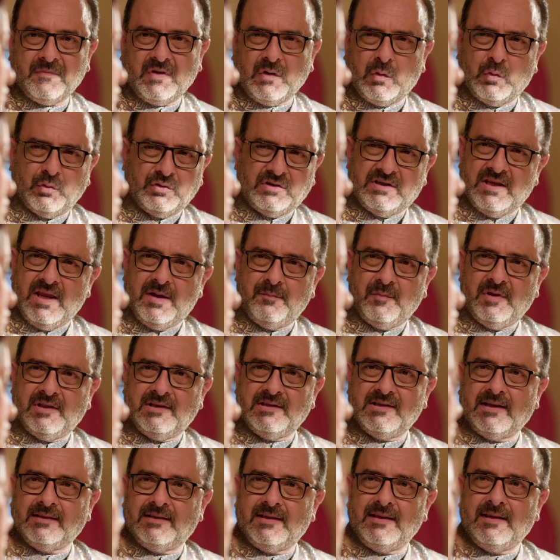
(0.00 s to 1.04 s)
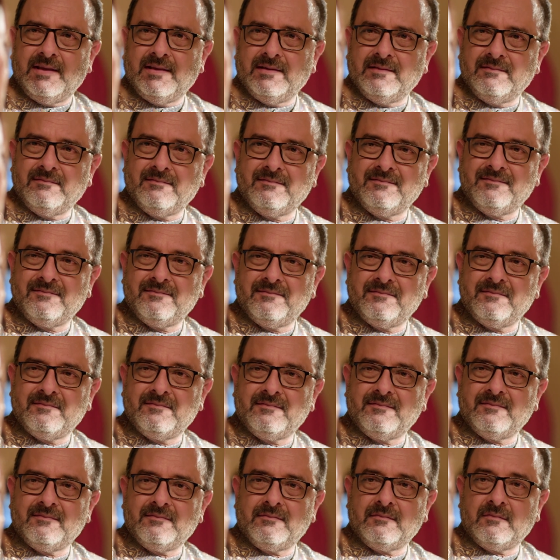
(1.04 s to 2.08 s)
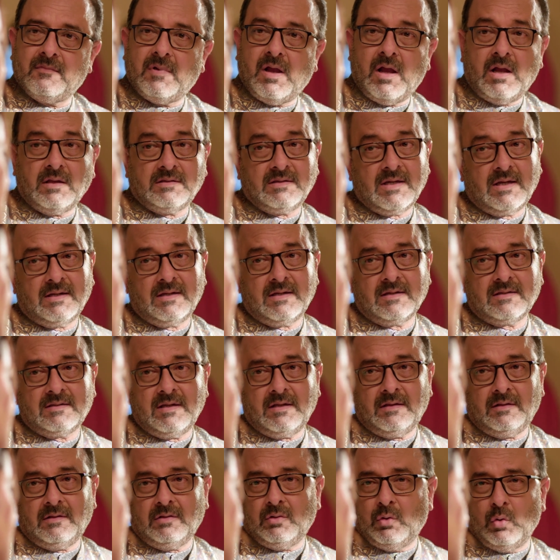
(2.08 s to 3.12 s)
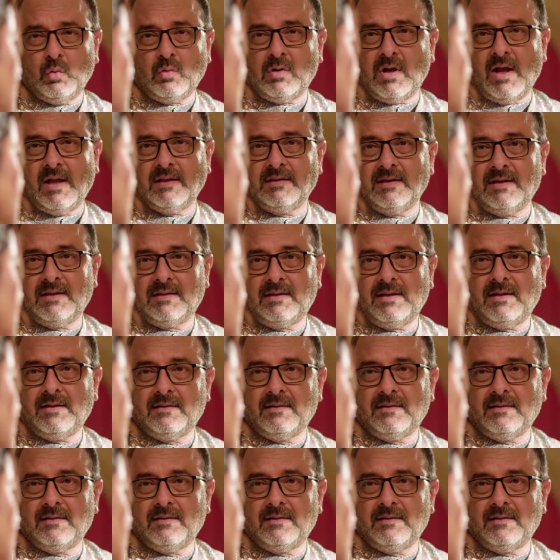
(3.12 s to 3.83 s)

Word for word: खुशियां मिल जाती हैं अचानक से दुख आ जाता